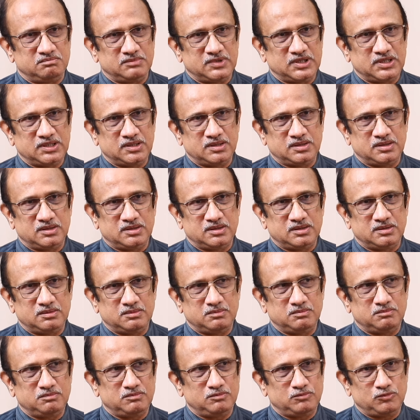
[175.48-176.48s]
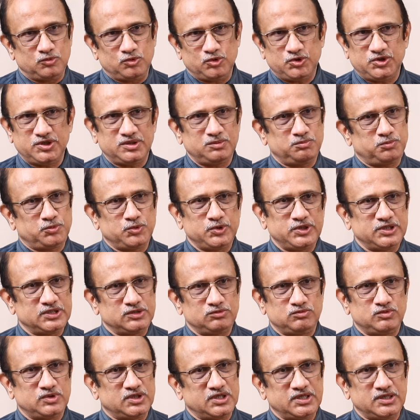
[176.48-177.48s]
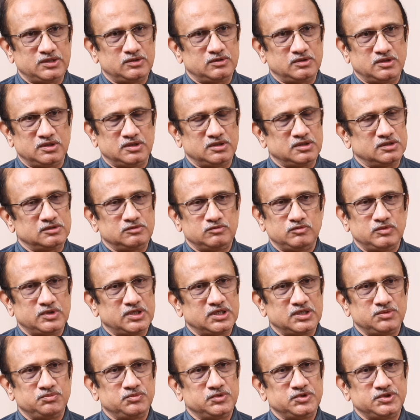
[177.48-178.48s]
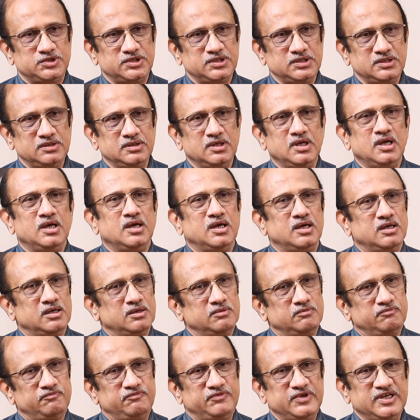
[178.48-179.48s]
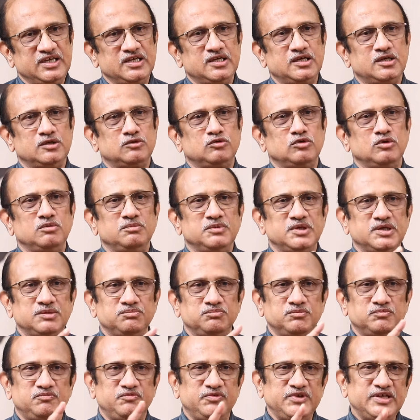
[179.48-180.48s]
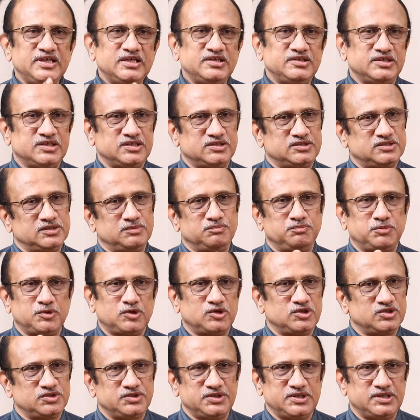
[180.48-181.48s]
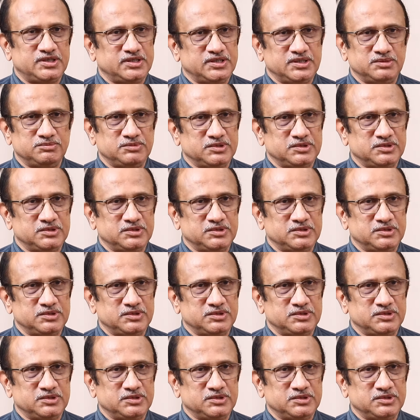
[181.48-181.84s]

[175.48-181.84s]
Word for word: మన మోషన్ పోయే ద్వార ద్వారా నుంచి ఫింగర్తో మనం ఫీల్ చేస్తాం ప్రాస్టేట్కి